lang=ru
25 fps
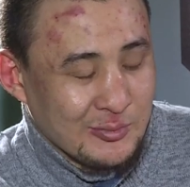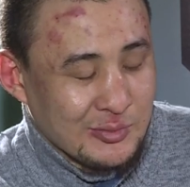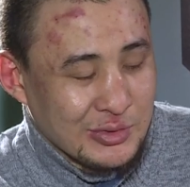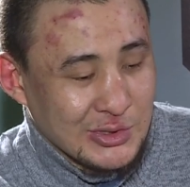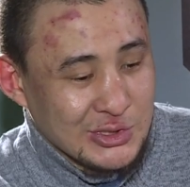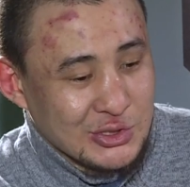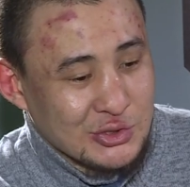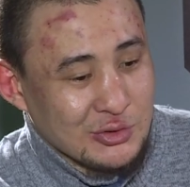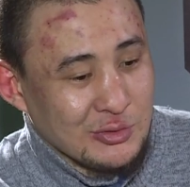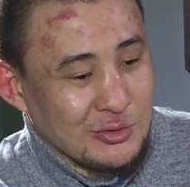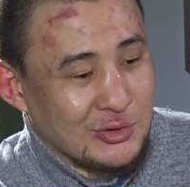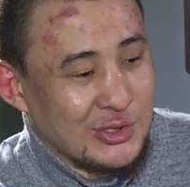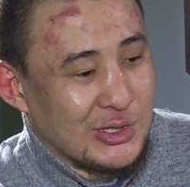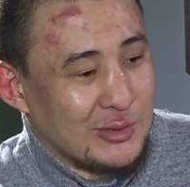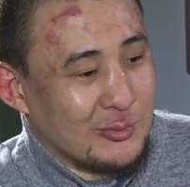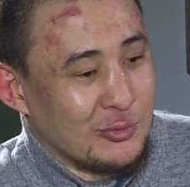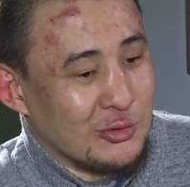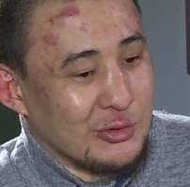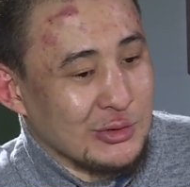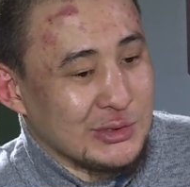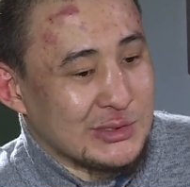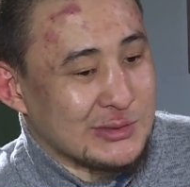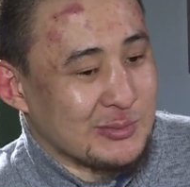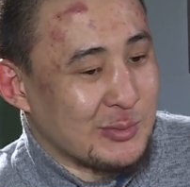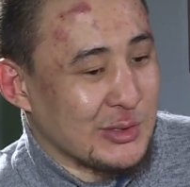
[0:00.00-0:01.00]
пришел
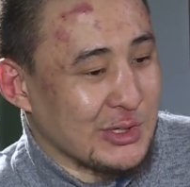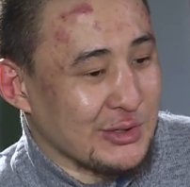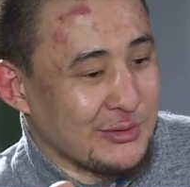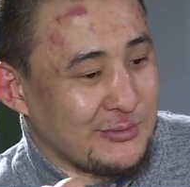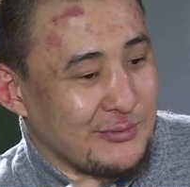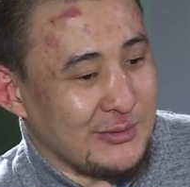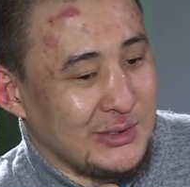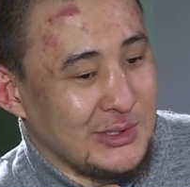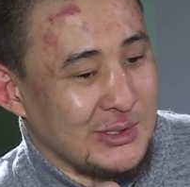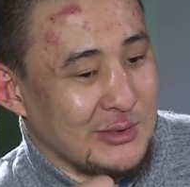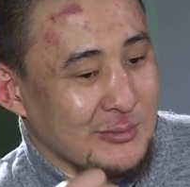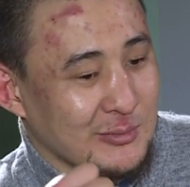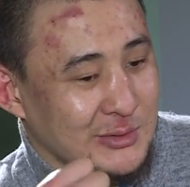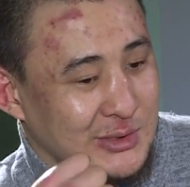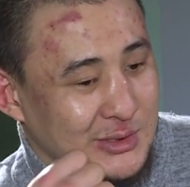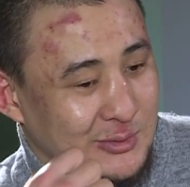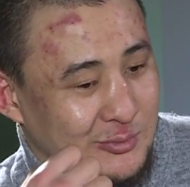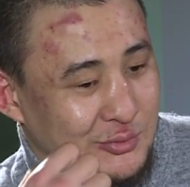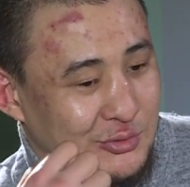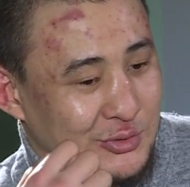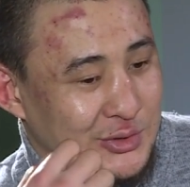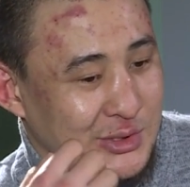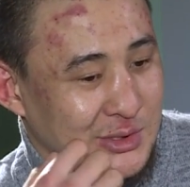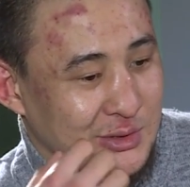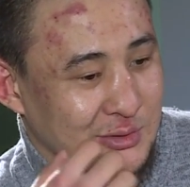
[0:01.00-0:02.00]
домой с портфелем, как
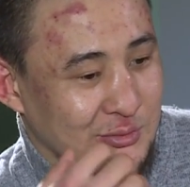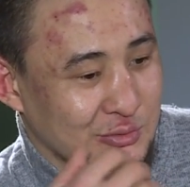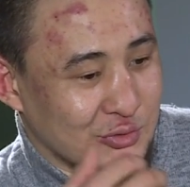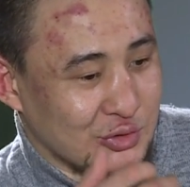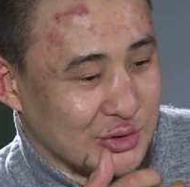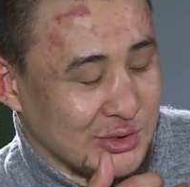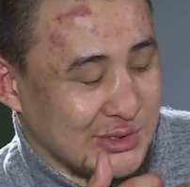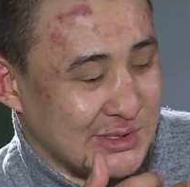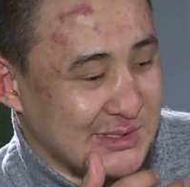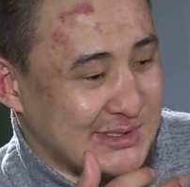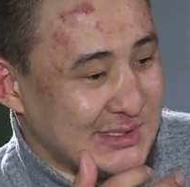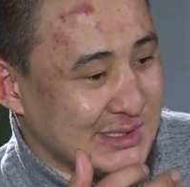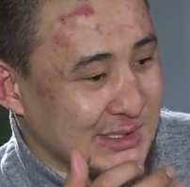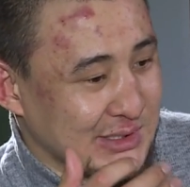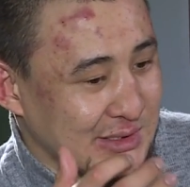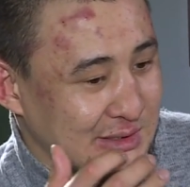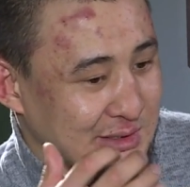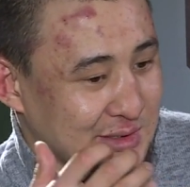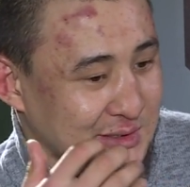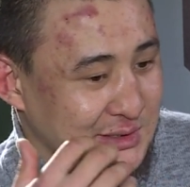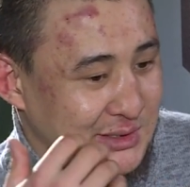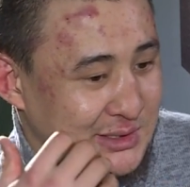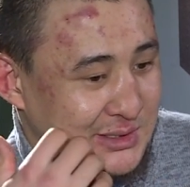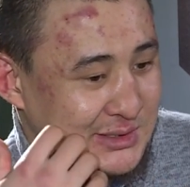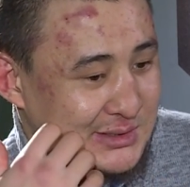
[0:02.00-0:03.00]
будто уже 10
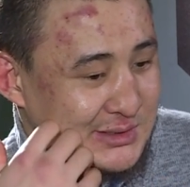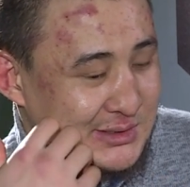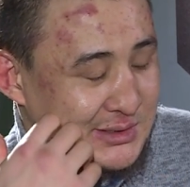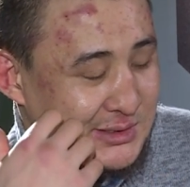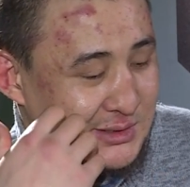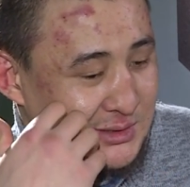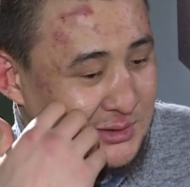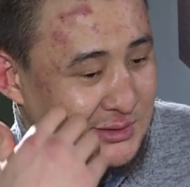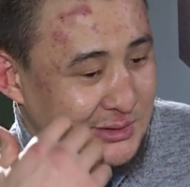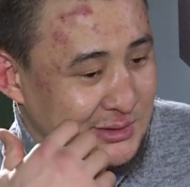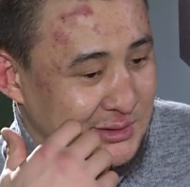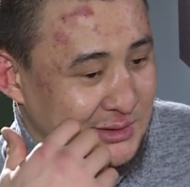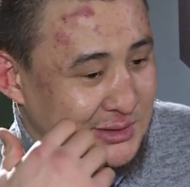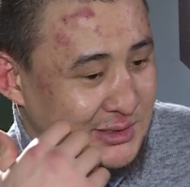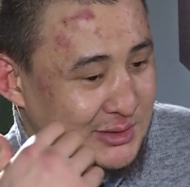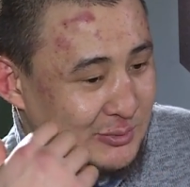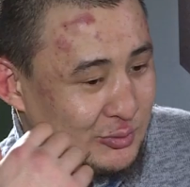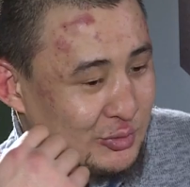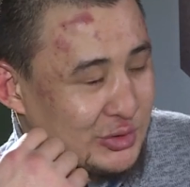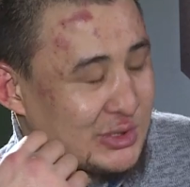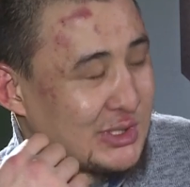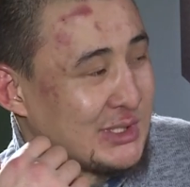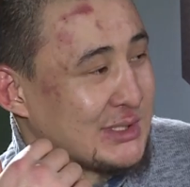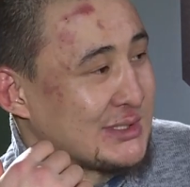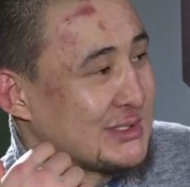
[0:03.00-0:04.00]
класс, и, как
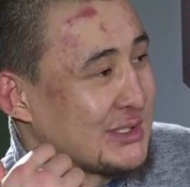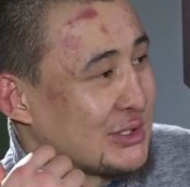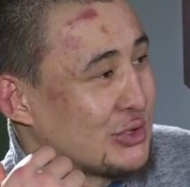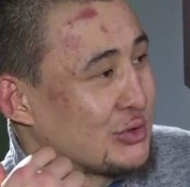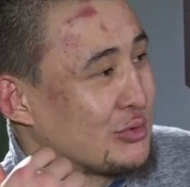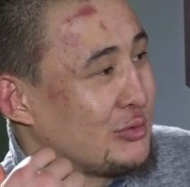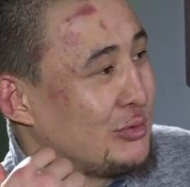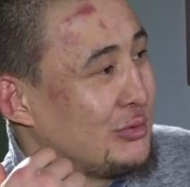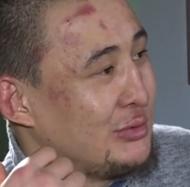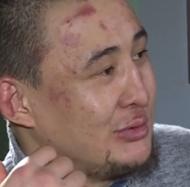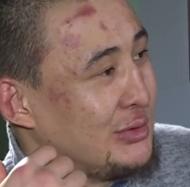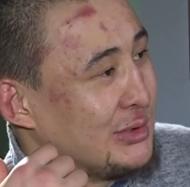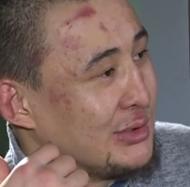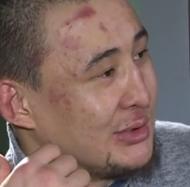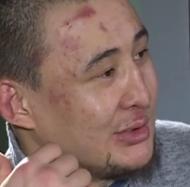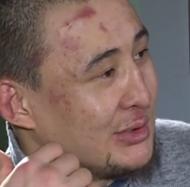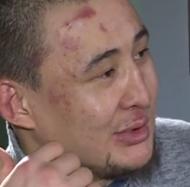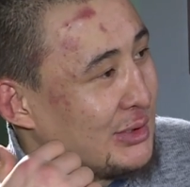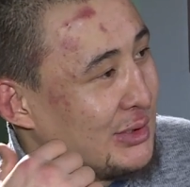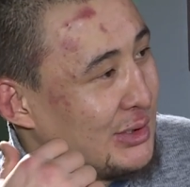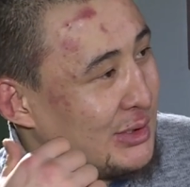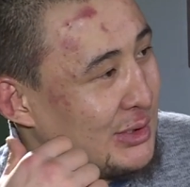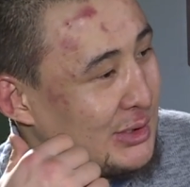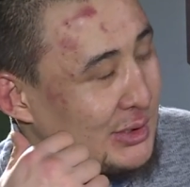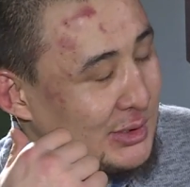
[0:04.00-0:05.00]
будто я со школы,
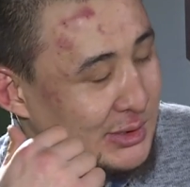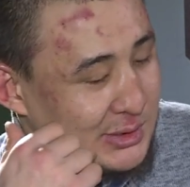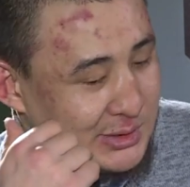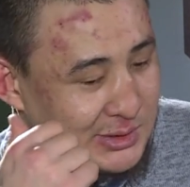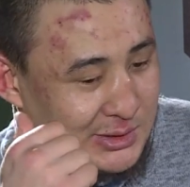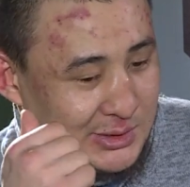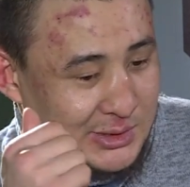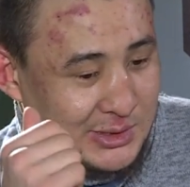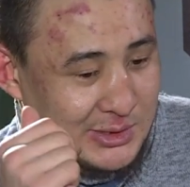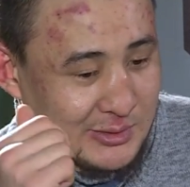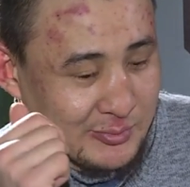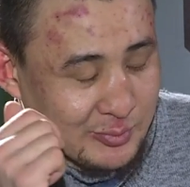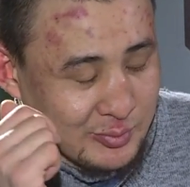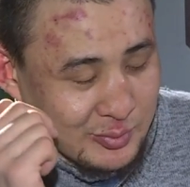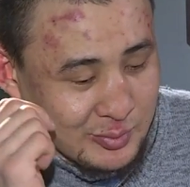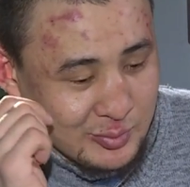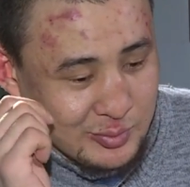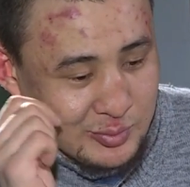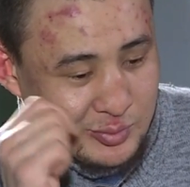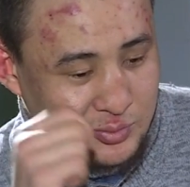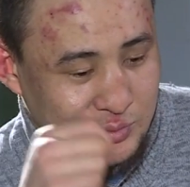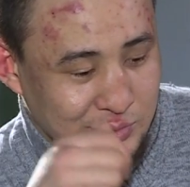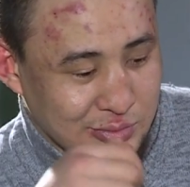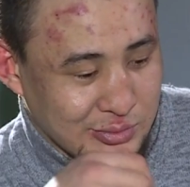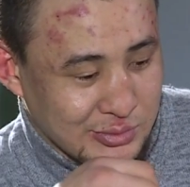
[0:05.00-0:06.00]
и я
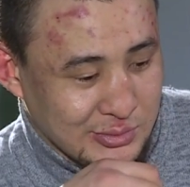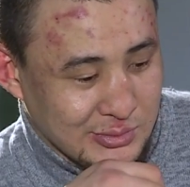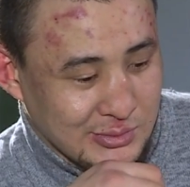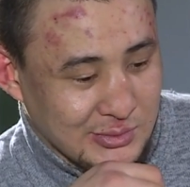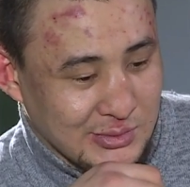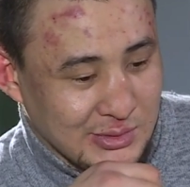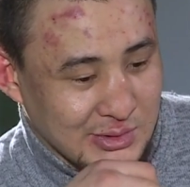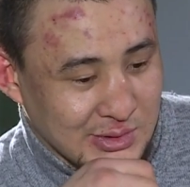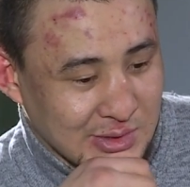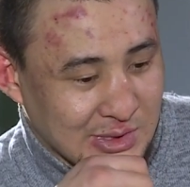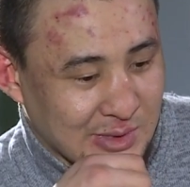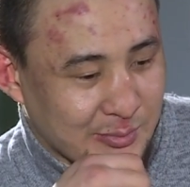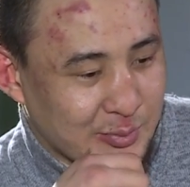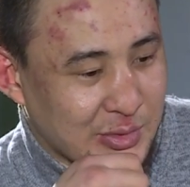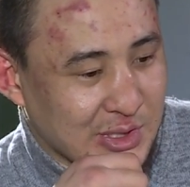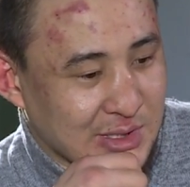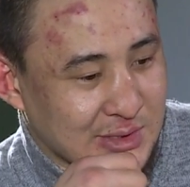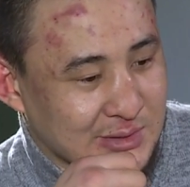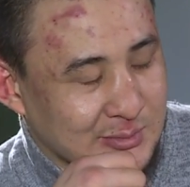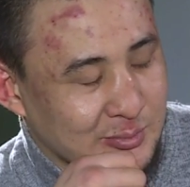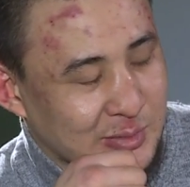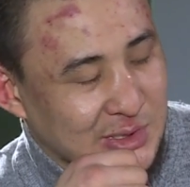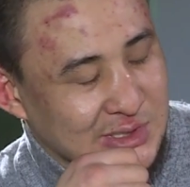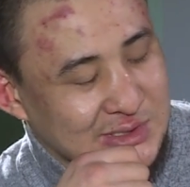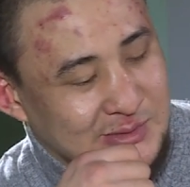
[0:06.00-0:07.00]

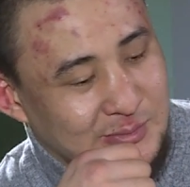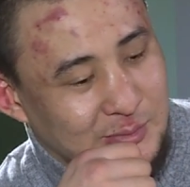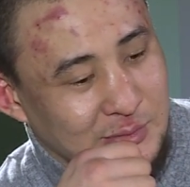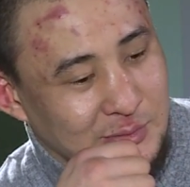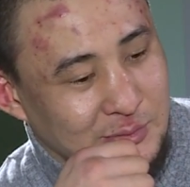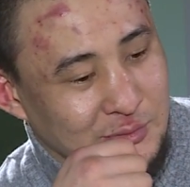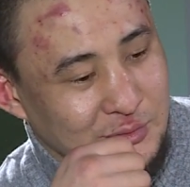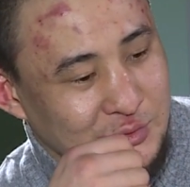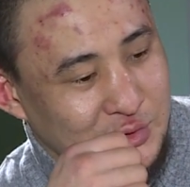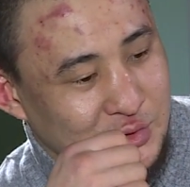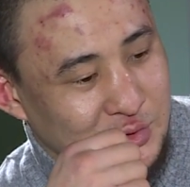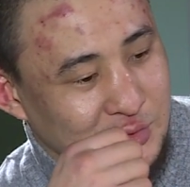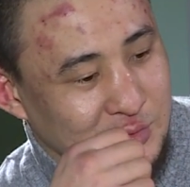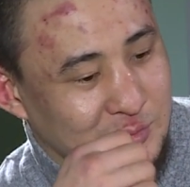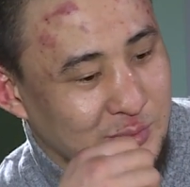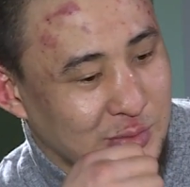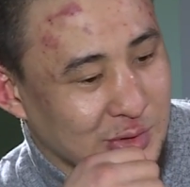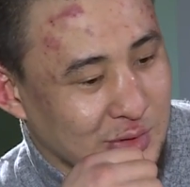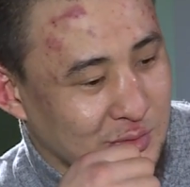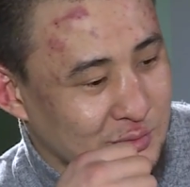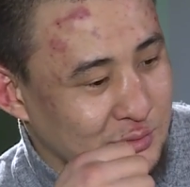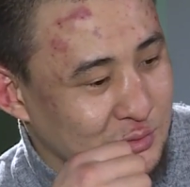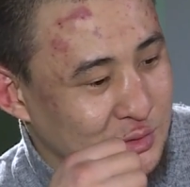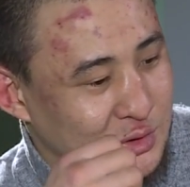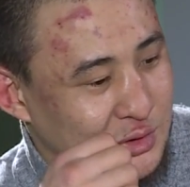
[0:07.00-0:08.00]
опять посплю, чуть
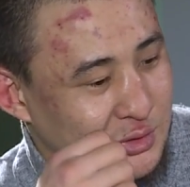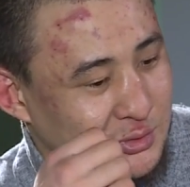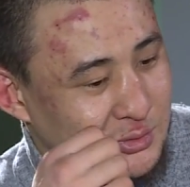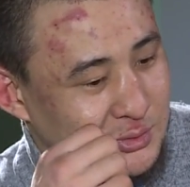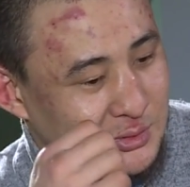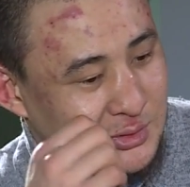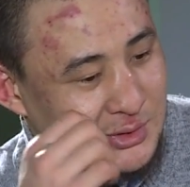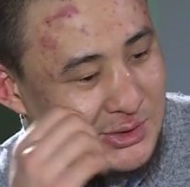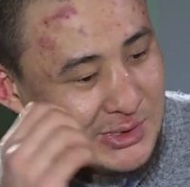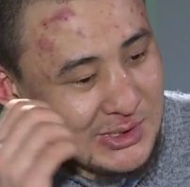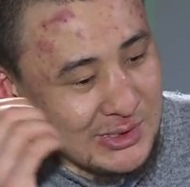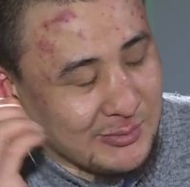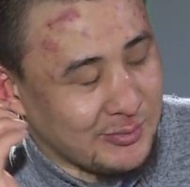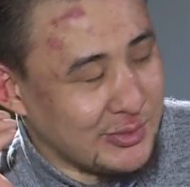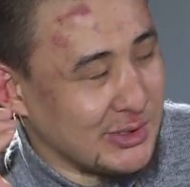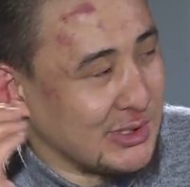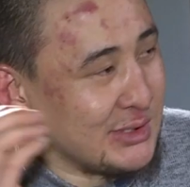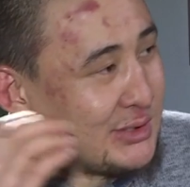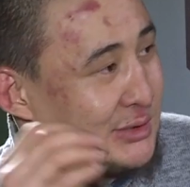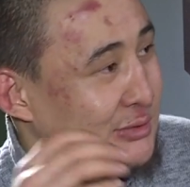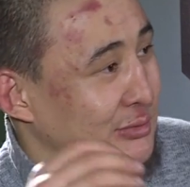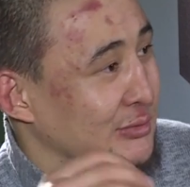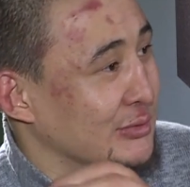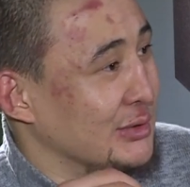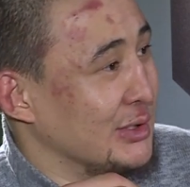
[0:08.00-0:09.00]
покушаю и
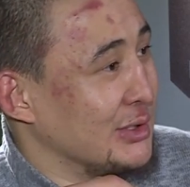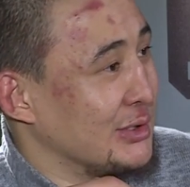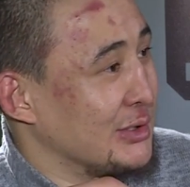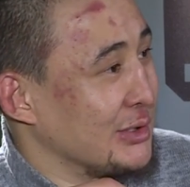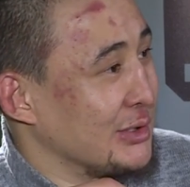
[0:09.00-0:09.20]
опять иду на